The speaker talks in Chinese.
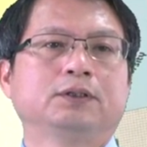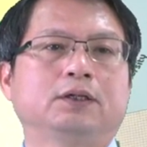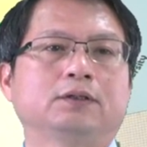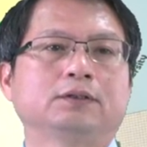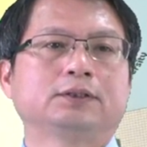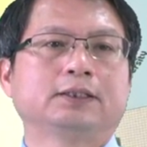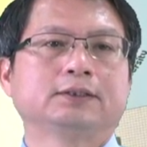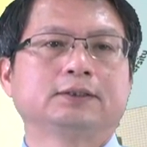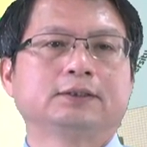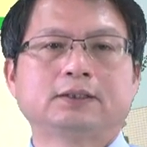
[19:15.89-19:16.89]
啊，这样
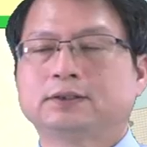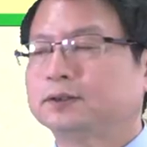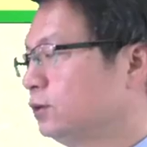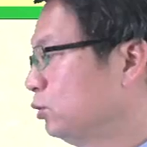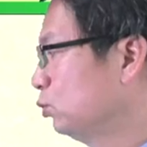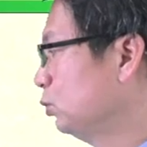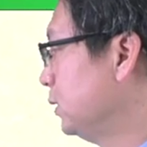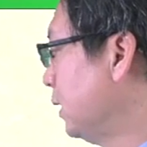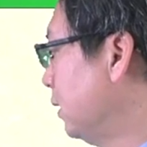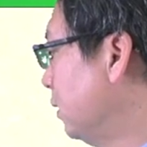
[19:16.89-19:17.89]
子，那注注意一
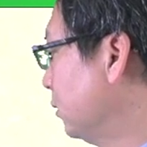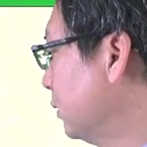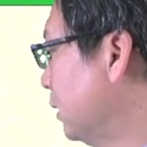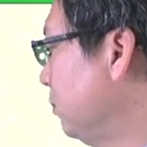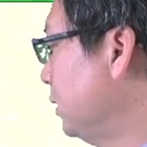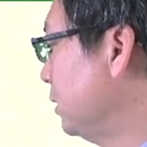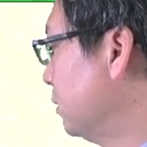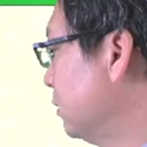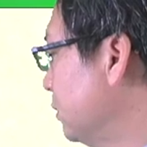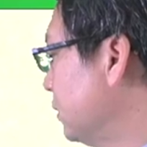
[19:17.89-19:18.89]
下，啊，它的密
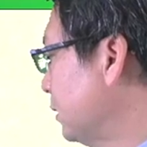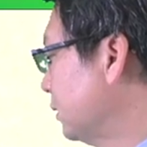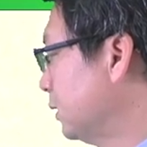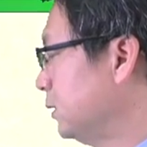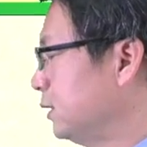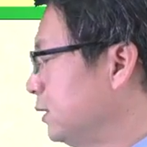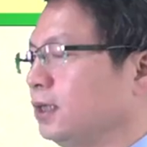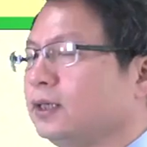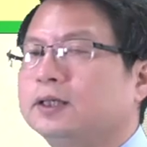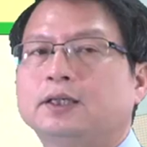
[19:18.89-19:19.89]
次是三，就等一下
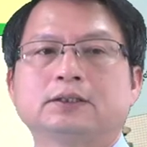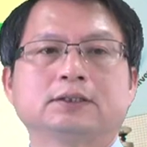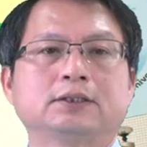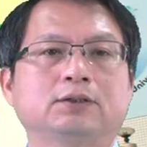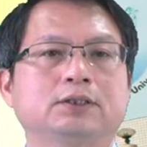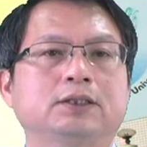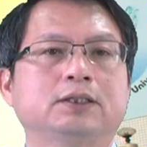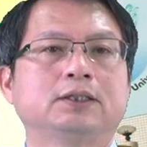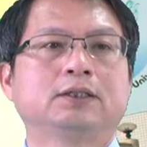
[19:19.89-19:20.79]
呢，啊，这个条件呢，